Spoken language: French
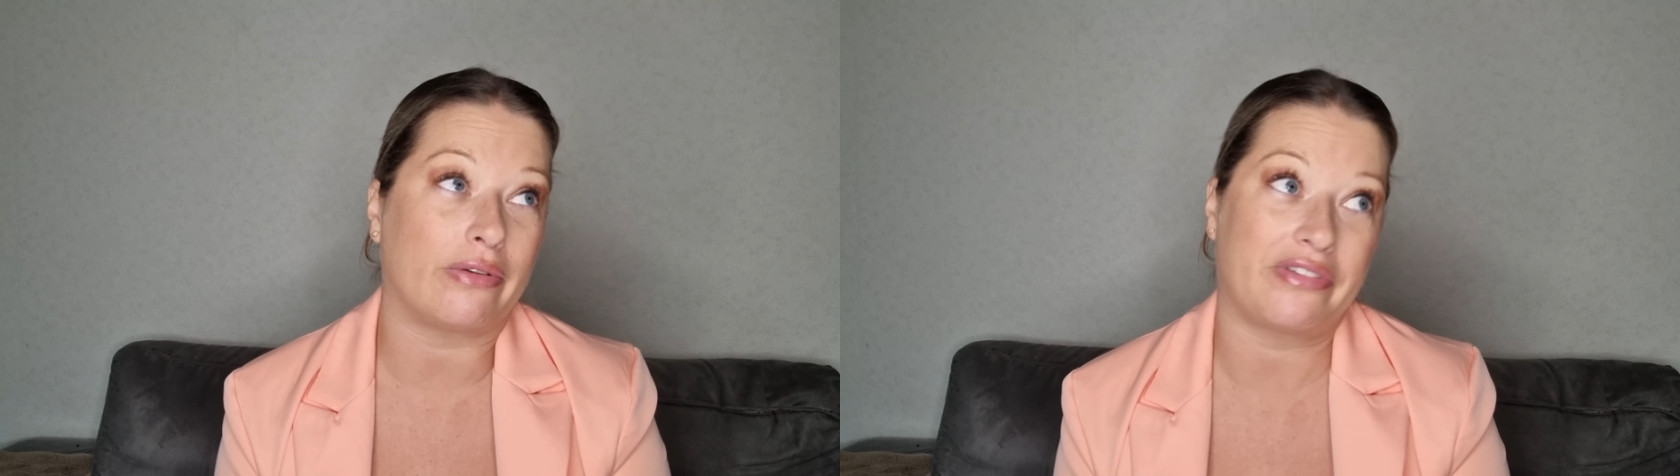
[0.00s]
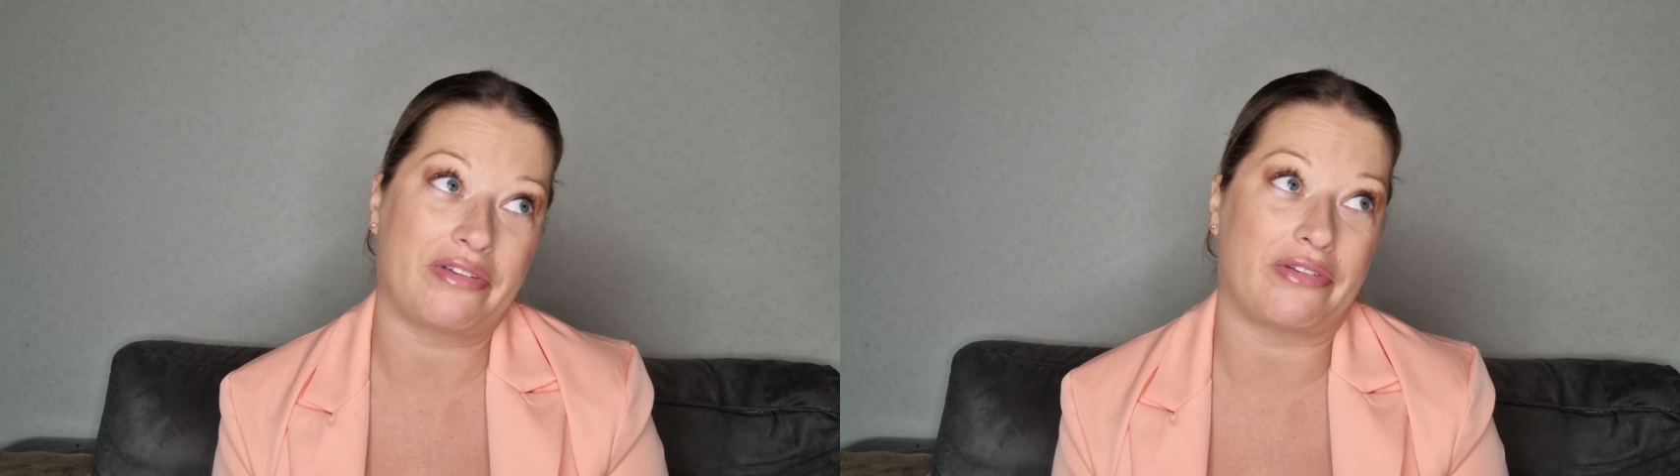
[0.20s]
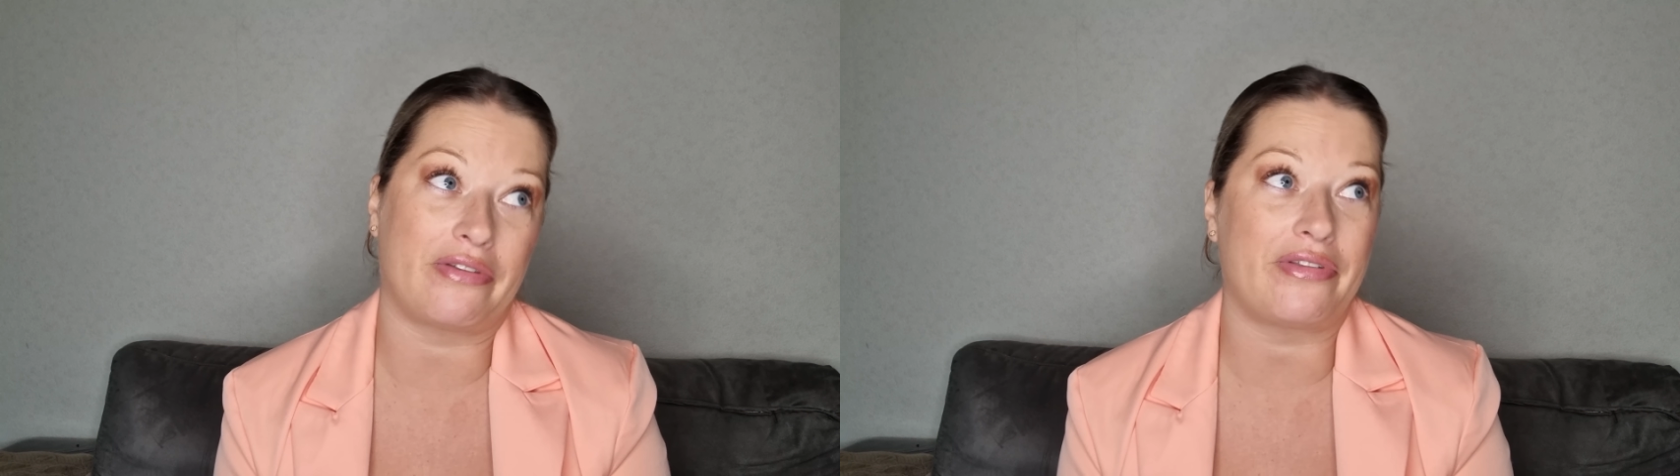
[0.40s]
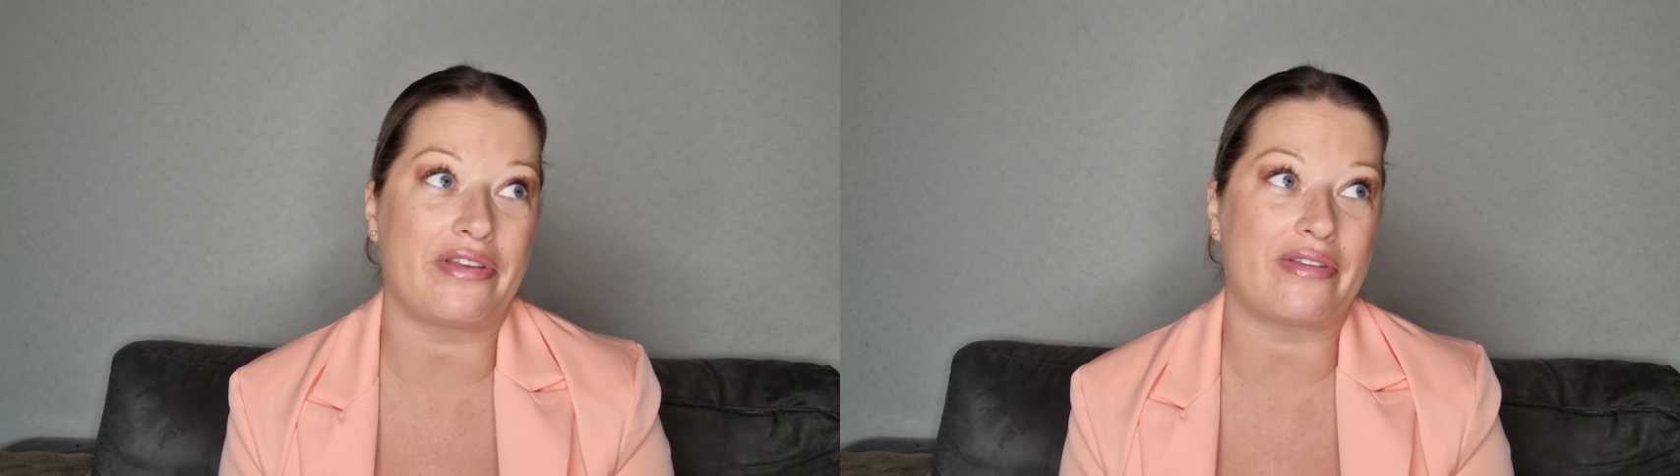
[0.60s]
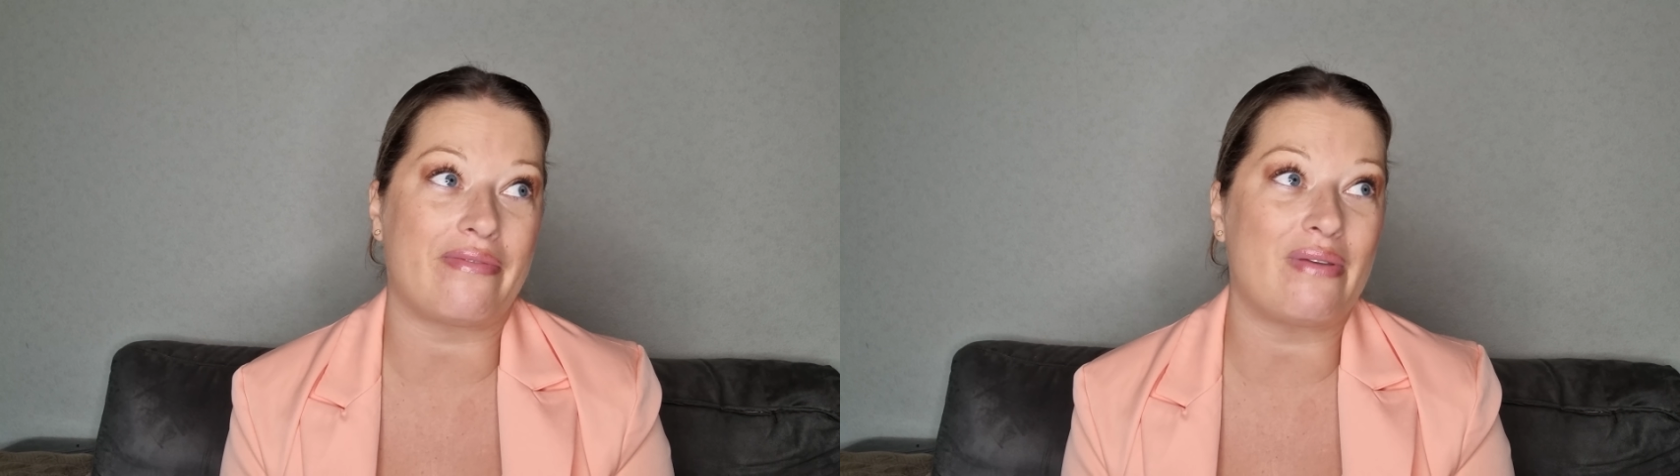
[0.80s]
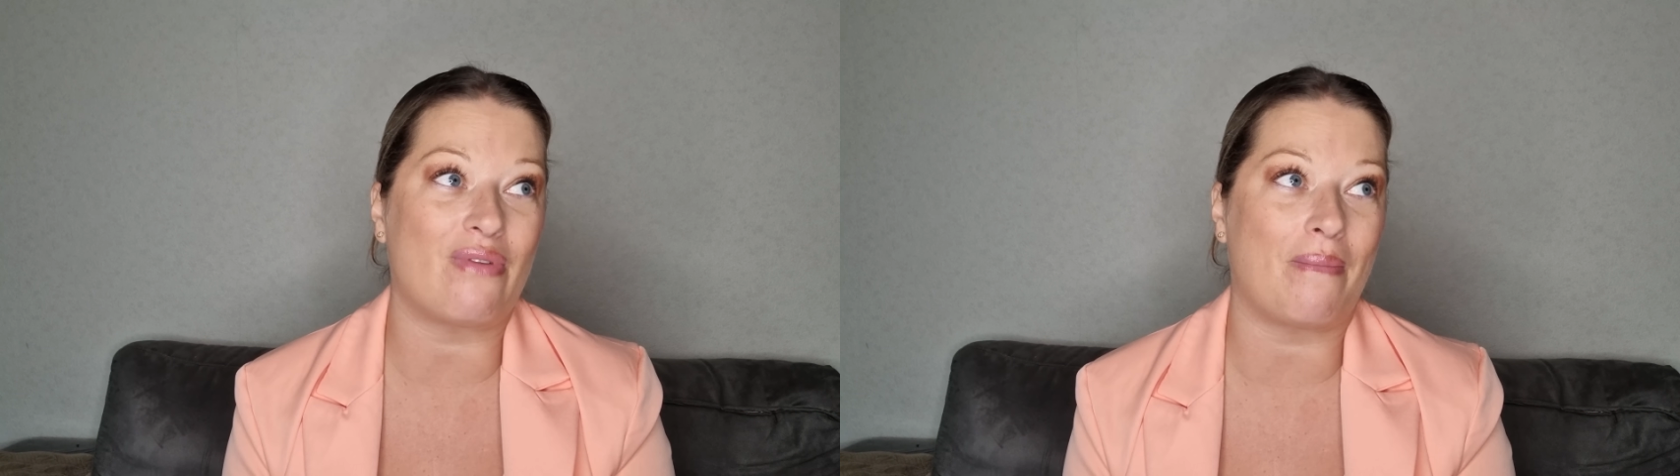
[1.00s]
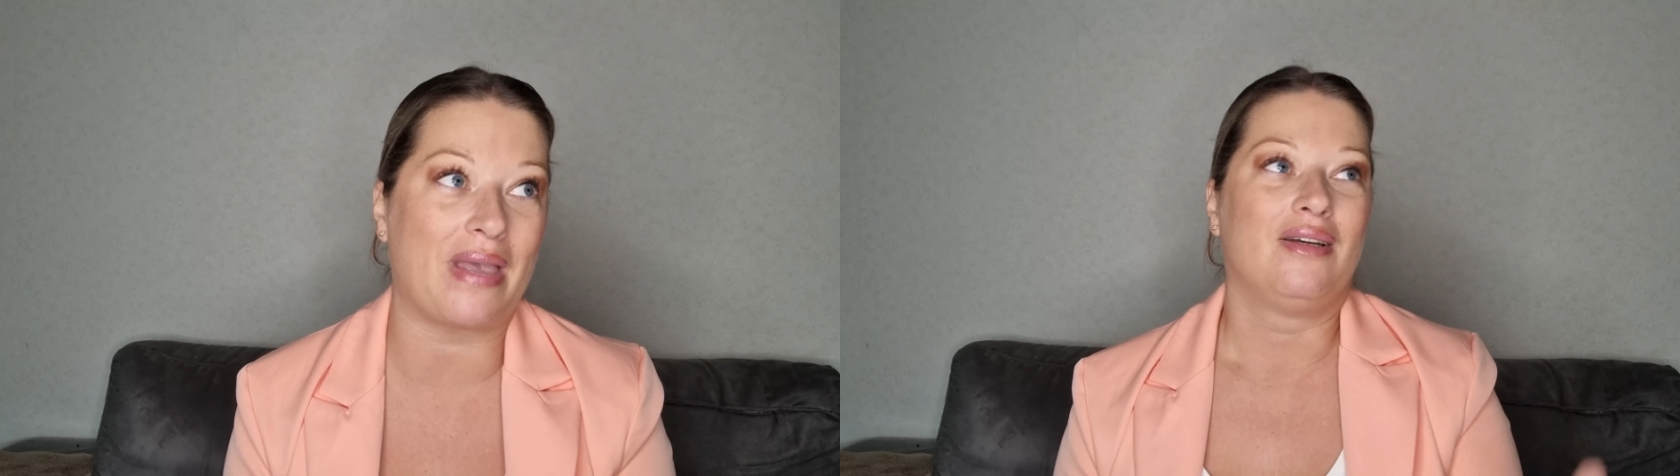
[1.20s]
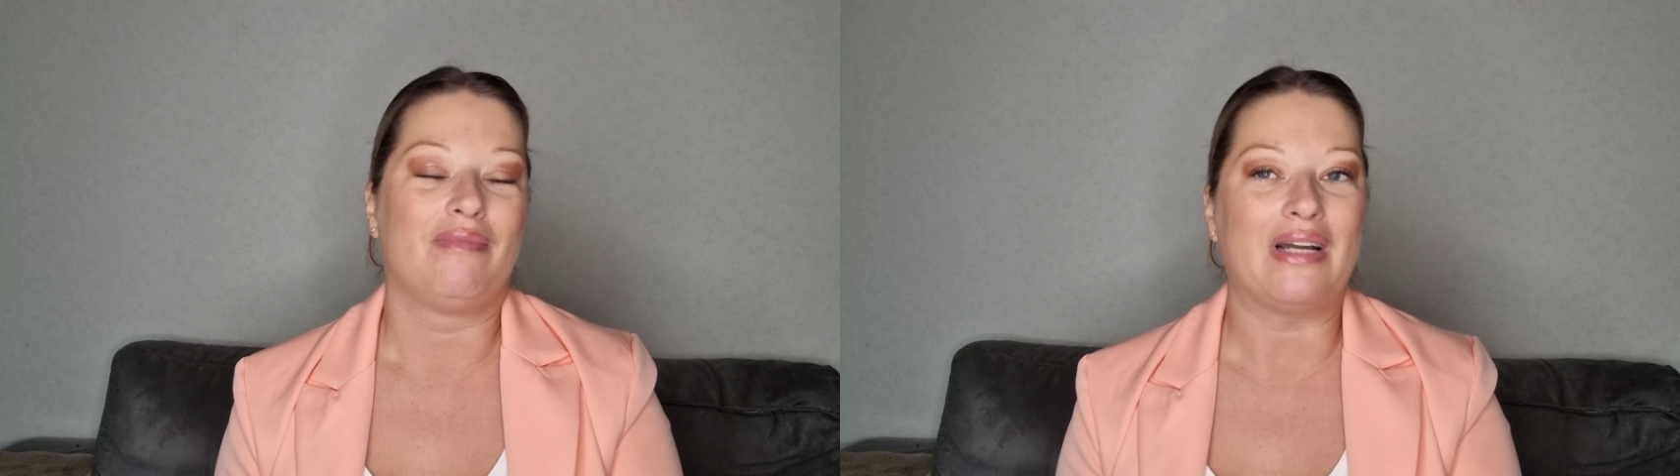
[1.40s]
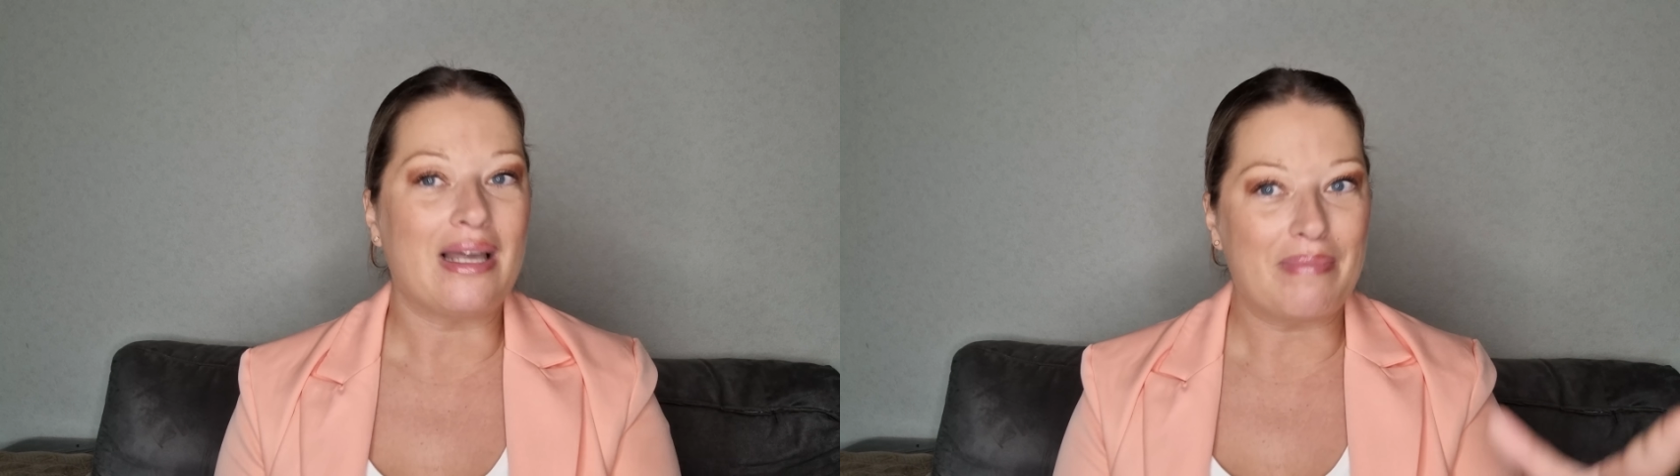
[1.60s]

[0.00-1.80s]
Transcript: Je, sais, c'est vivant, mais voilà,